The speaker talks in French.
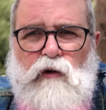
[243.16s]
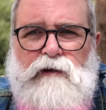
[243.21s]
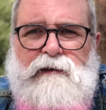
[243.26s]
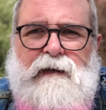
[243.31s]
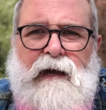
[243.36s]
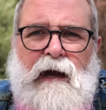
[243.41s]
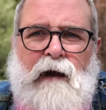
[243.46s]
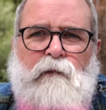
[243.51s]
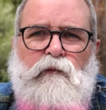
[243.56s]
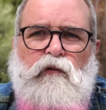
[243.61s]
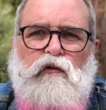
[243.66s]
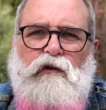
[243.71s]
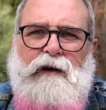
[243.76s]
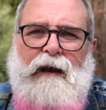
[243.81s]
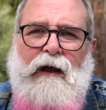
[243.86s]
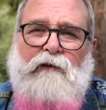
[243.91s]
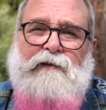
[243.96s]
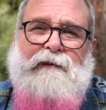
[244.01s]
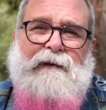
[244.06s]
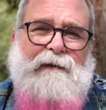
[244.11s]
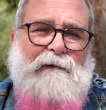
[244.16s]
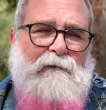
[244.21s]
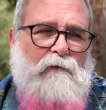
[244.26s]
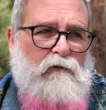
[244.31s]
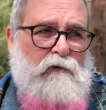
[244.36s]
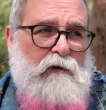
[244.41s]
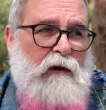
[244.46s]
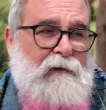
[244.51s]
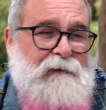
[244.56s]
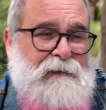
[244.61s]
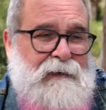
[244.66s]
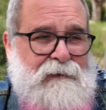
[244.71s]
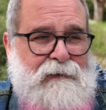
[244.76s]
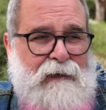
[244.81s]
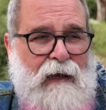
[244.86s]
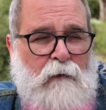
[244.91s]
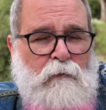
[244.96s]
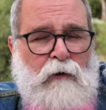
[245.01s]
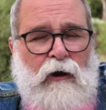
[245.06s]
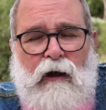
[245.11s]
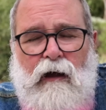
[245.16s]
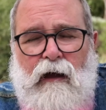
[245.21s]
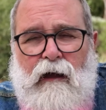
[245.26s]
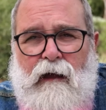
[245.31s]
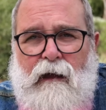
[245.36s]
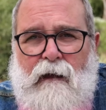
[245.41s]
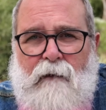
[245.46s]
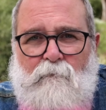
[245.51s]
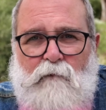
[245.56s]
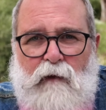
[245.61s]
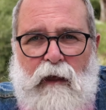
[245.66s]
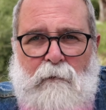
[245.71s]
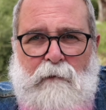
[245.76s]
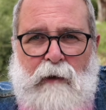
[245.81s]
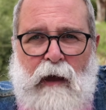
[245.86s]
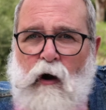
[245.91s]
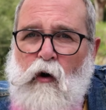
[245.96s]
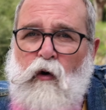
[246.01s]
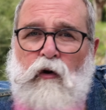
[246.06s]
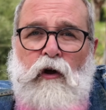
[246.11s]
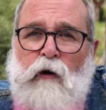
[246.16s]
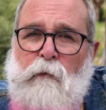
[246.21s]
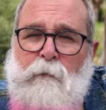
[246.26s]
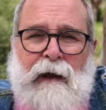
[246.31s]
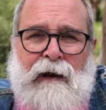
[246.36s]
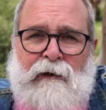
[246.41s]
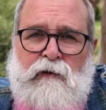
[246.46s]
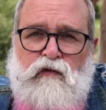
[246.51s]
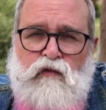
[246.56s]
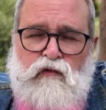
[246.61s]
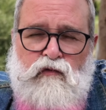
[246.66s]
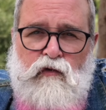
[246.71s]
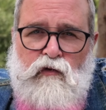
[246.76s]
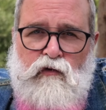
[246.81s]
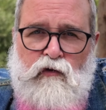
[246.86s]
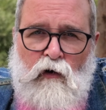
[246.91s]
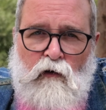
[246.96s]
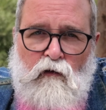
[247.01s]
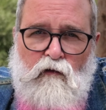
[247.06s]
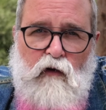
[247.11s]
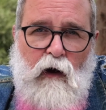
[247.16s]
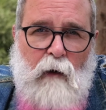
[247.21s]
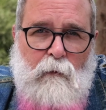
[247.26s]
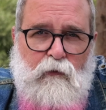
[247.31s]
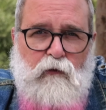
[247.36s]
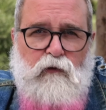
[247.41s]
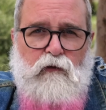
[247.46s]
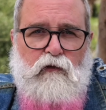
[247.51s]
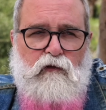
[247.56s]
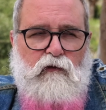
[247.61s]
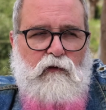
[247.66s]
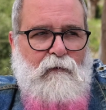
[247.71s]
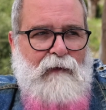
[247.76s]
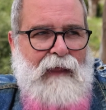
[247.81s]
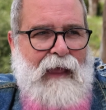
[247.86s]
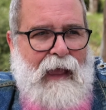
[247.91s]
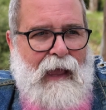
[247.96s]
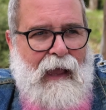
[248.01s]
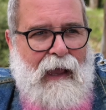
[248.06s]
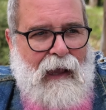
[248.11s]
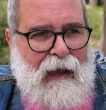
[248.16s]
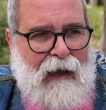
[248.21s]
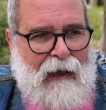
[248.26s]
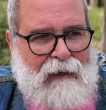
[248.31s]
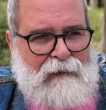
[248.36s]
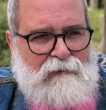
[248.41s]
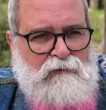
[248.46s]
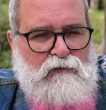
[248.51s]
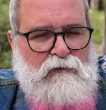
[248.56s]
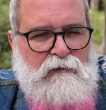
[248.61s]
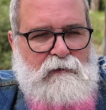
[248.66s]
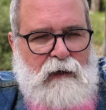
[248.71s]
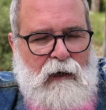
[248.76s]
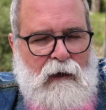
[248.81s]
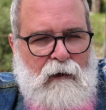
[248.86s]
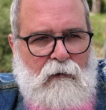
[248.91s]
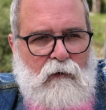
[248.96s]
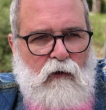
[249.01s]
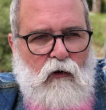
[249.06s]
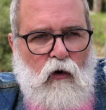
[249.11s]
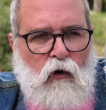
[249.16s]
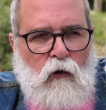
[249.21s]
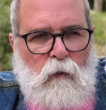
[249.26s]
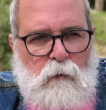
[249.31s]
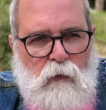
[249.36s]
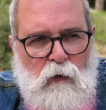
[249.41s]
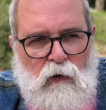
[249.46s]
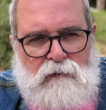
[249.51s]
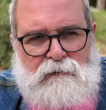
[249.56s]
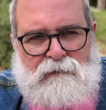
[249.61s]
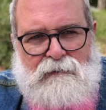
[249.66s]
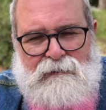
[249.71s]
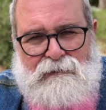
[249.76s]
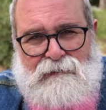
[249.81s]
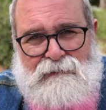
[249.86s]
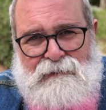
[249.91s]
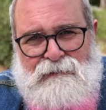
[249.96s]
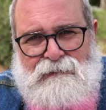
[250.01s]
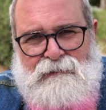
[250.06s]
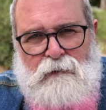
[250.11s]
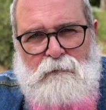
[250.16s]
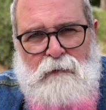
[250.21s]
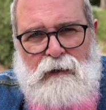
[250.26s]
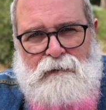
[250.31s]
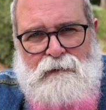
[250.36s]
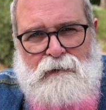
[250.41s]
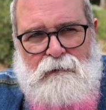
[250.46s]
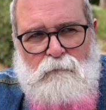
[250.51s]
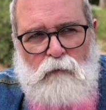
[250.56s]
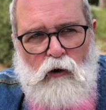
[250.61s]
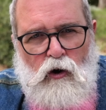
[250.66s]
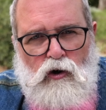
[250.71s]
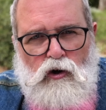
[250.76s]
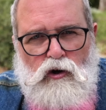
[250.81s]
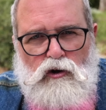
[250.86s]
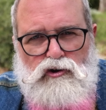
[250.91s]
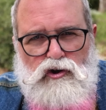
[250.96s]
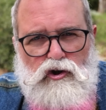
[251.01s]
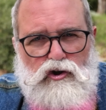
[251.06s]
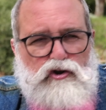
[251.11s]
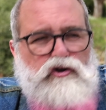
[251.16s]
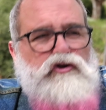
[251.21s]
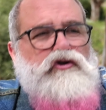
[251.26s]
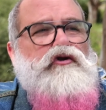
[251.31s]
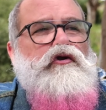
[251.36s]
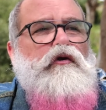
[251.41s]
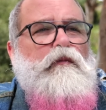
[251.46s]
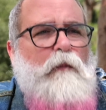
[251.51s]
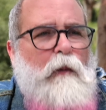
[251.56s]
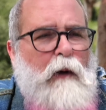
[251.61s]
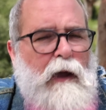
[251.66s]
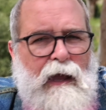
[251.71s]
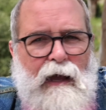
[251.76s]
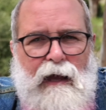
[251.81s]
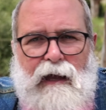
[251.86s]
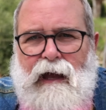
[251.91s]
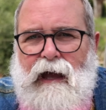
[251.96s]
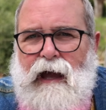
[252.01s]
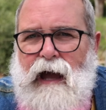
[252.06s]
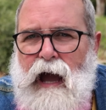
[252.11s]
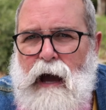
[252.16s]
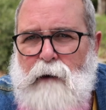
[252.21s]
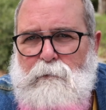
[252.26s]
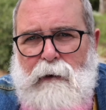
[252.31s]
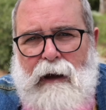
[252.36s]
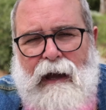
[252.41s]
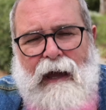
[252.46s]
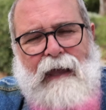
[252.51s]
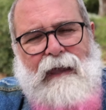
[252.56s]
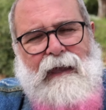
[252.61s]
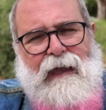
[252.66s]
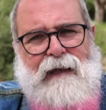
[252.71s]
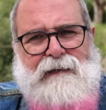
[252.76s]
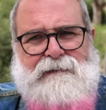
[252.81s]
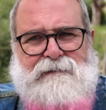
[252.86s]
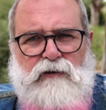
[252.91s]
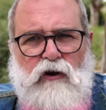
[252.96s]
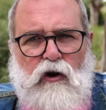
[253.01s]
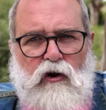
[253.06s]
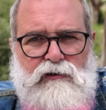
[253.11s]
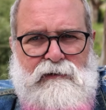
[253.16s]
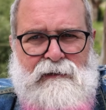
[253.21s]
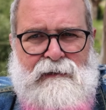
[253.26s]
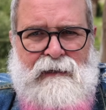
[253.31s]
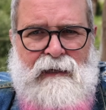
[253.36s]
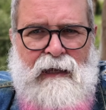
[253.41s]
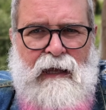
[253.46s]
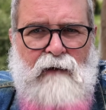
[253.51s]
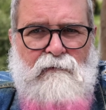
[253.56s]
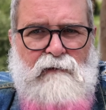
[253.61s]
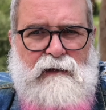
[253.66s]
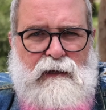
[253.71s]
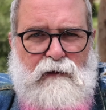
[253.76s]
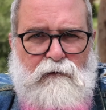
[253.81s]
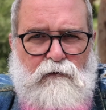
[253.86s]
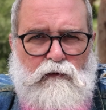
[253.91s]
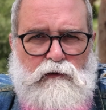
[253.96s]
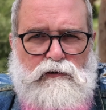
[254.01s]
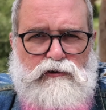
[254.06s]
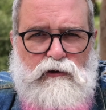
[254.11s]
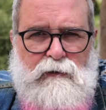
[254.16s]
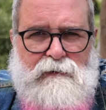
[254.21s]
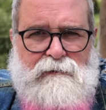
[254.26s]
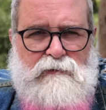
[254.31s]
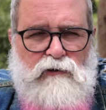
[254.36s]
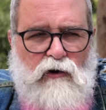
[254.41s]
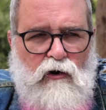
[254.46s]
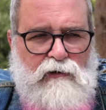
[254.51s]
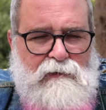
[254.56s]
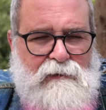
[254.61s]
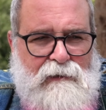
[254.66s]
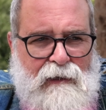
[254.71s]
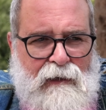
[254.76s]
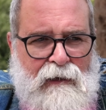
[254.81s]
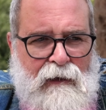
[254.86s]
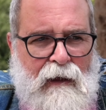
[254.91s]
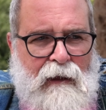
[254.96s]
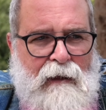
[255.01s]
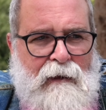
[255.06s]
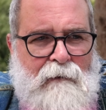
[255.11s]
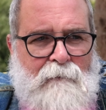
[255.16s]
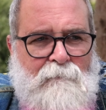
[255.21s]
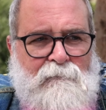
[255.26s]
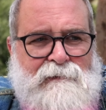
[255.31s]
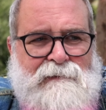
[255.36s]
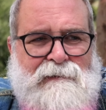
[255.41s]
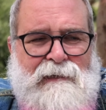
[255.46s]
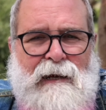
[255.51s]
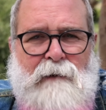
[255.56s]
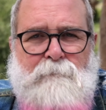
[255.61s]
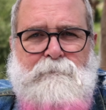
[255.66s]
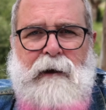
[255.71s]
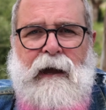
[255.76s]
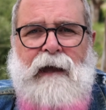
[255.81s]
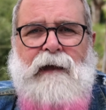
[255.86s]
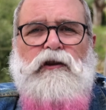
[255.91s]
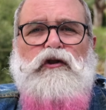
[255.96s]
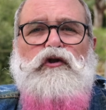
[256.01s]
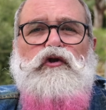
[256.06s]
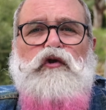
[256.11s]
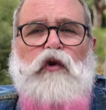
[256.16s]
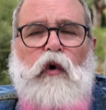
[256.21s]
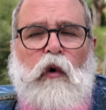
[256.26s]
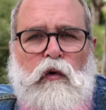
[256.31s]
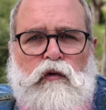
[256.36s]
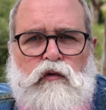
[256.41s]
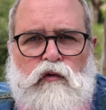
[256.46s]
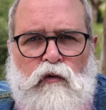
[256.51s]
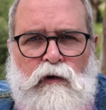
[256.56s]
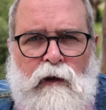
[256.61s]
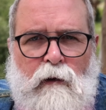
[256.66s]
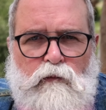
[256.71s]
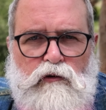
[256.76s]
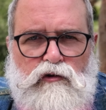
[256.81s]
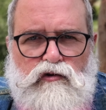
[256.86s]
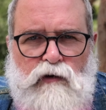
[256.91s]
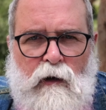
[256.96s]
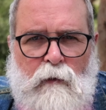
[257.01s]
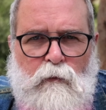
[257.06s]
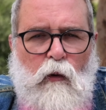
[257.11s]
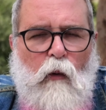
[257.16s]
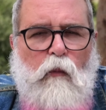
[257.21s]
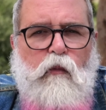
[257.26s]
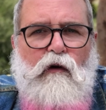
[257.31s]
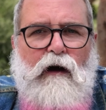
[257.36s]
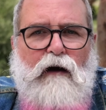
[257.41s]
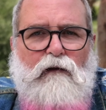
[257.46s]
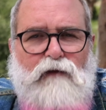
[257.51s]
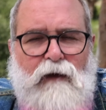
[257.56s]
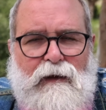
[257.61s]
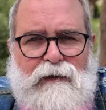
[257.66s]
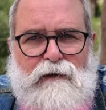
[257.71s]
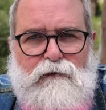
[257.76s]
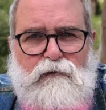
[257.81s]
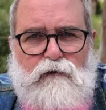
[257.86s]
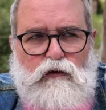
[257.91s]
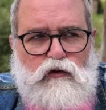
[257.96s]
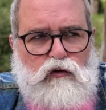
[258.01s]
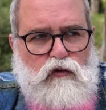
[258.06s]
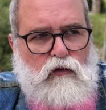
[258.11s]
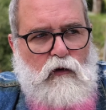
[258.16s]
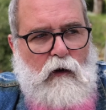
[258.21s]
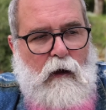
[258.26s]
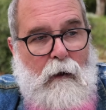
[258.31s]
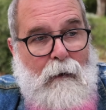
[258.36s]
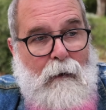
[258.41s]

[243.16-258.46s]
haute gamme ou de l'entrée de, de gamme, eh bien, on en parle tout autant, voire plus. Résultat, on pense systématiquement que ce super appareil extraordinaire avec des fonctions extraordinaires, c'est l'appareil dont on a besoin pour pouvoir faire des photos.